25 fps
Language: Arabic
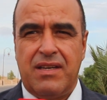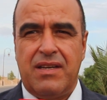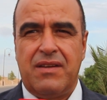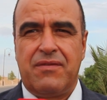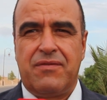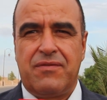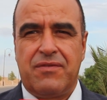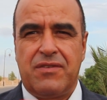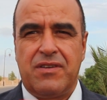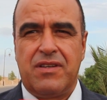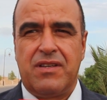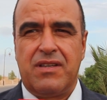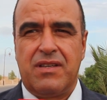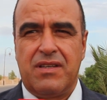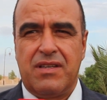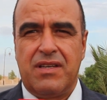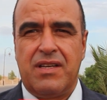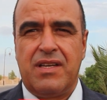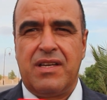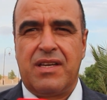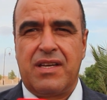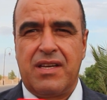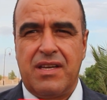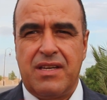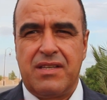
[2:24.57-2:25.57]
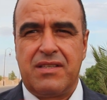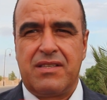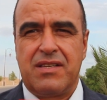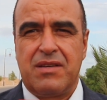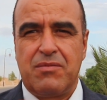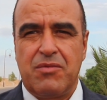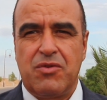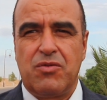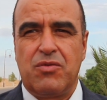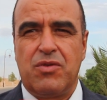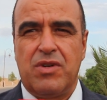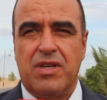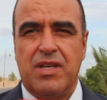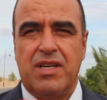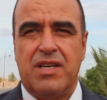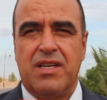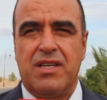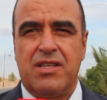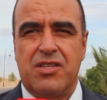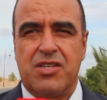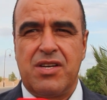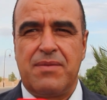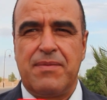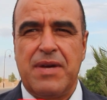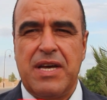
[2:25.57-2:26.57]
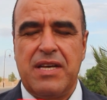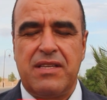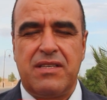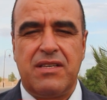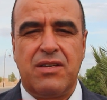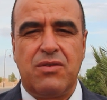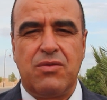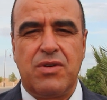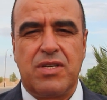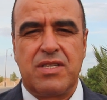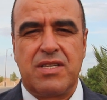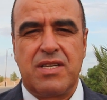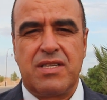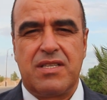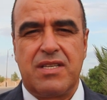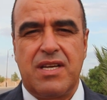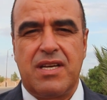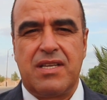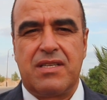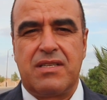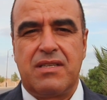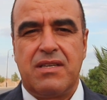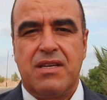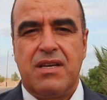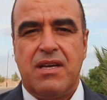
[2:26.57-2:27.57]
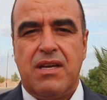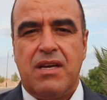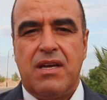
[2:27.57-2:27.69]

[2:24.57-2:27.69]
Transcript: اللي في اللي كينتميو للجماعه ديال الوزازات